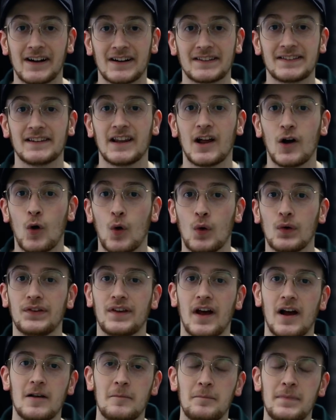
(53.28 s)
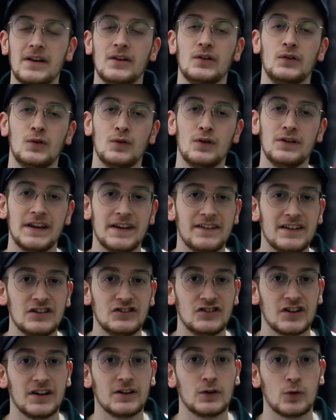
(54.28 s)
katıla özel bir sürü yeni
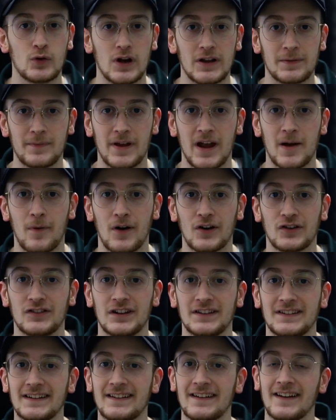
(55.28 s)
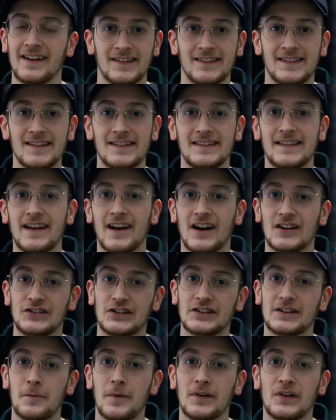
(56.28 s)
içerik üretmeye başladık. Siz de
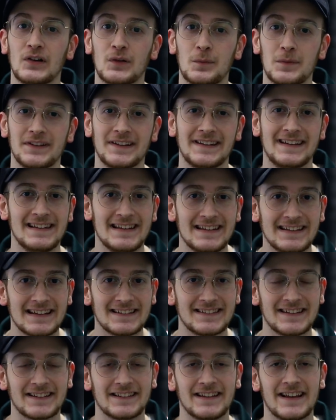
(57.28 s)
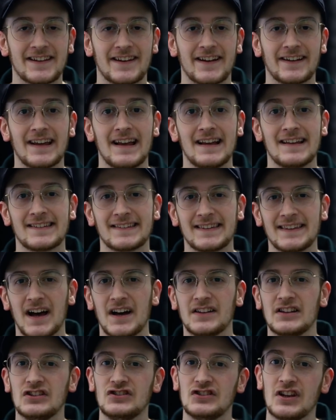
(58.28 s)
açıklama kısmındaki linke tıklayarak
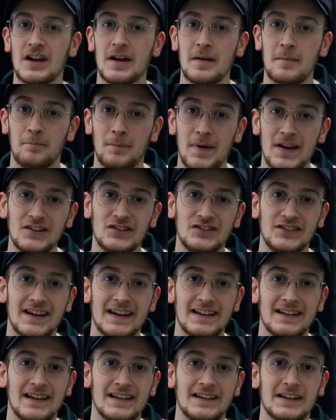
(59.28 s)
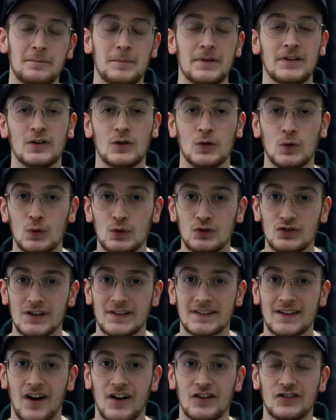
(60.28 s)
sadece 5 TL'lik bir
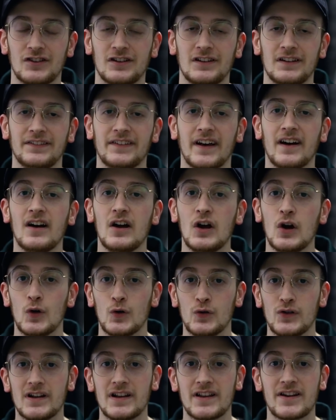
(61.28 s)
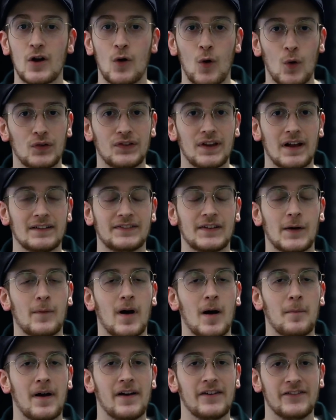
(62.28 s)
ücret karşılığında üyelere özel
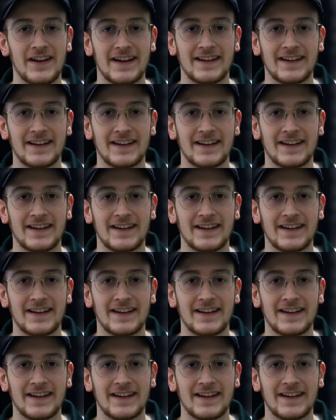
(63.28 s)
tamamen